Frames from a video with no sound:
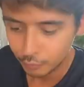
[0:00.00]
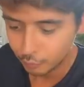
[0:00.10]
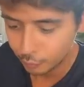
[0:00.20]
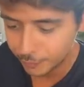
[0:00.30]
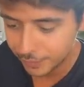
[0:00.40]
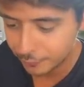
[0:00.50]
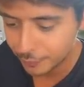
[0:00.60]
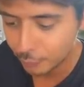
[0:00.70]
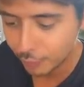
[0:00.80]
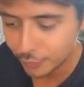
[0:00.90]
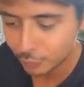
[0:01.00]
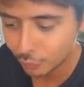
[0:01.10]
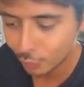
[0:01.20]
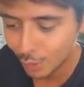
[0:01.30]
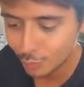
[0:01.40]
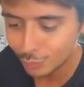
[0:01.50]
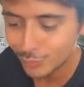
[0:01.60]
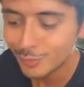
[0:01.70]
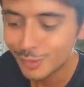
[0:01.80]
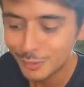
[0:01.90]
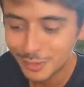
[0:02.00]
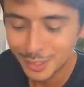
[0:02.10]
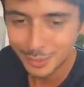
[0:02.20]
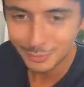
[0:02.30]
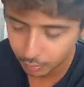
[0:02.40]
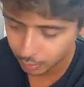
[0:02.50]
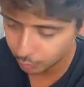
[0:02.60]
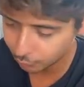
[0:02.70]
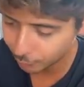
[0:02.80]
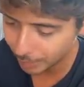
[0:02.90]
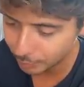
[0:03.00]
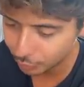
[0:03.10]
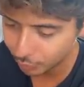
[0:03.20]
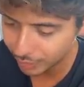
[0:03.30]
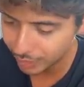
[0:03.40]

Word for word: Humidifie-moi avec deux trois gouttes. Coquine. Il ne faut pas me noyer.